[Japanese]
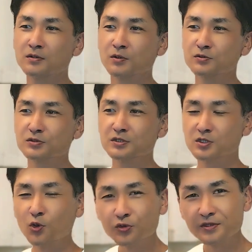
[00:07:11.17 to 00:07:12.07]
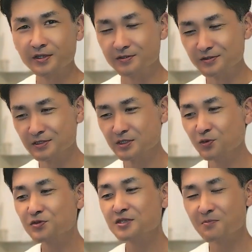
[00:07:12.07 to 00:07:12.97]
本当に読んでる
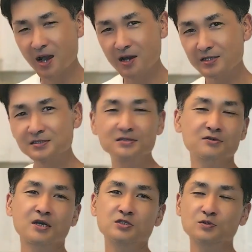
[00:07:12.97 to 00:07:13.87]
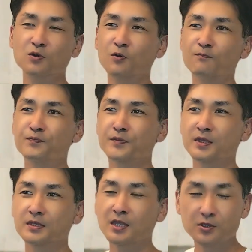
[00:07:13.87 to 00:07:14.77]
読んでますっていう感じの
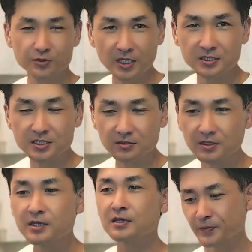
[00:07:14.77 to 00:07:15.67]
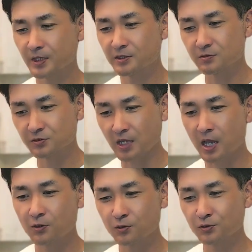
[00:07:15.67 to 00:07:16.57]
内容になっちゃうんでいつも
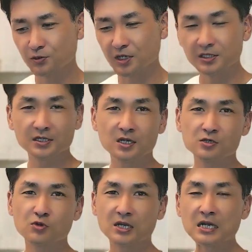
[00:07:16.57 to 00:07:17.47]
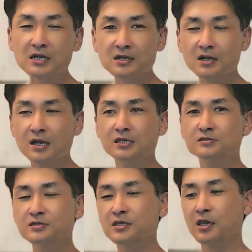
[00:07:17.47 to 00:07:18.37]
台本とか企画は考え
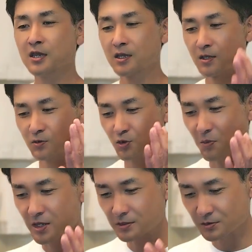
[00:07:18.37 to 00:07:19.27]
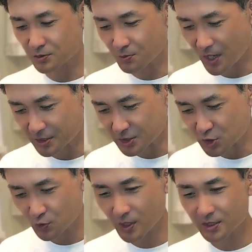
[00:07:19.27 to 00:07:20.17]
ずにこのマイクの前に
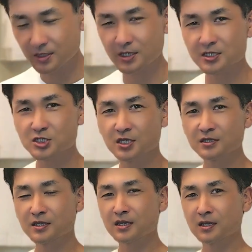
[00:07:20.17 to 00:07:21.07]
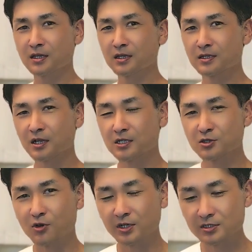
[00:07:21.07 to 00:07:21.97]
座った時点で
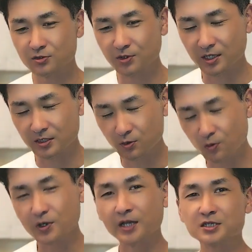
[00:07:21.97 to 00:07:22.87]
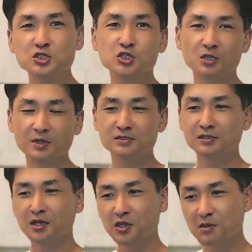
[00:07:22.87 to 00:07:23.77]
何を話そうかってこう話してま
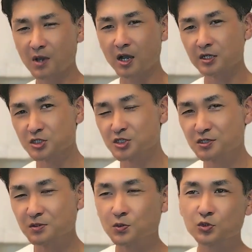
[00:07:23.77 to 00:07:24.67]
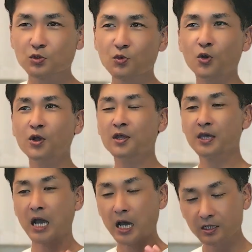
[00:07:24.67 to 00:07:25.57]
すだ今話してることも
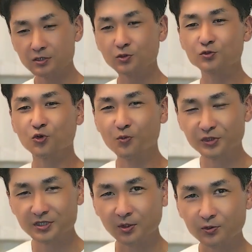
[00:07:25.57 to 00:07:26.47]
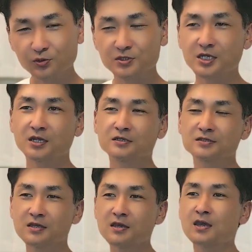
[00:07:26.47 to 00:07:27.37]
話そうと思ってたことじゃなく
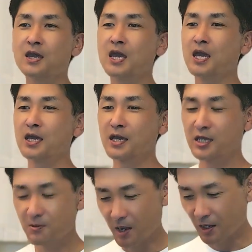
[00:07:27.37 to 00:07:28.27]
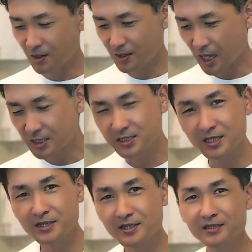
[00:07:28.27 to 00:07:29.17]
て今勝
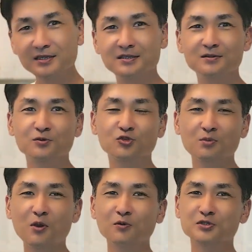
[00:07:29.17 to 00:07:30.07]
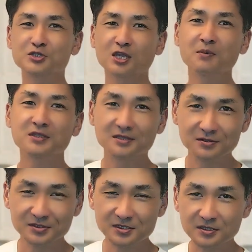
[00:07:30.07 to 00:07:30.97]
手に出てきてる言葉を喋って
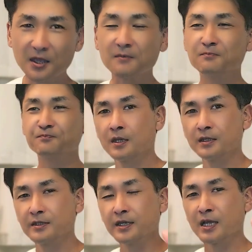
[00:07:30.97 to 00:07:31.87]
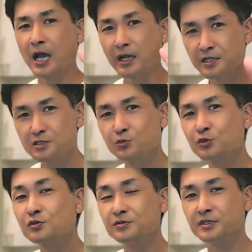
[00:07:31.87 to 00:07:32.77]
るんですねで話
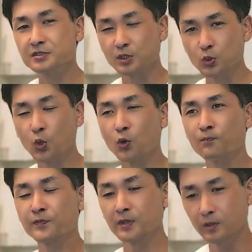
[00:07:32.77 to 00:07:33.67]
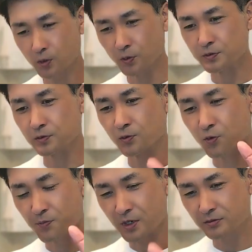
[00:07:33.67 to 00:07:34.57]
戻るんですけど今日その
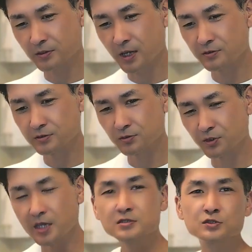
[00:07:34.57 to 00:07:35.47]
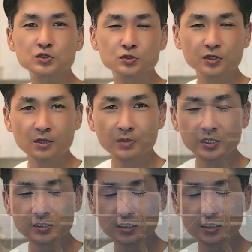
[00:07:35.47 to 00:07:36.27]
コンパクトハウスの建築中の現場行って